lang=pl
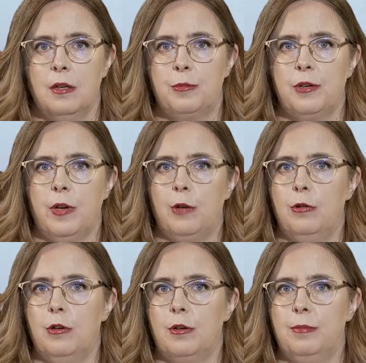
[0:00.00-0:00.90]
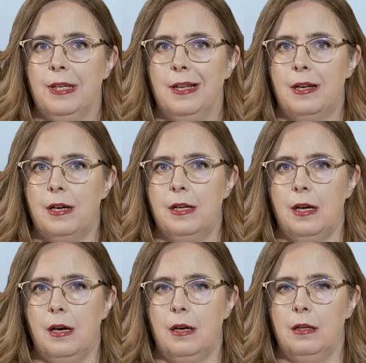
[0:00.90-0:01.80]
przewlekłą chorobę nerek,
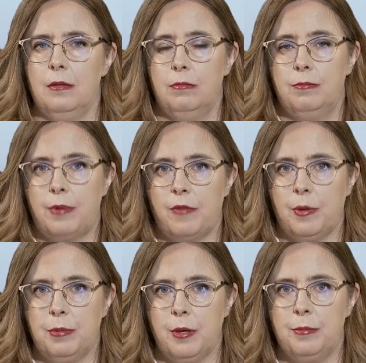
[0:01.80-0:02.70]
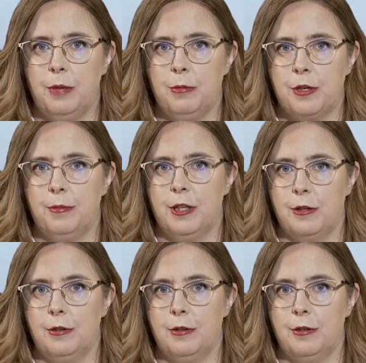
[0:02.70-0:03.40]
ale Pani redaktor, tu ma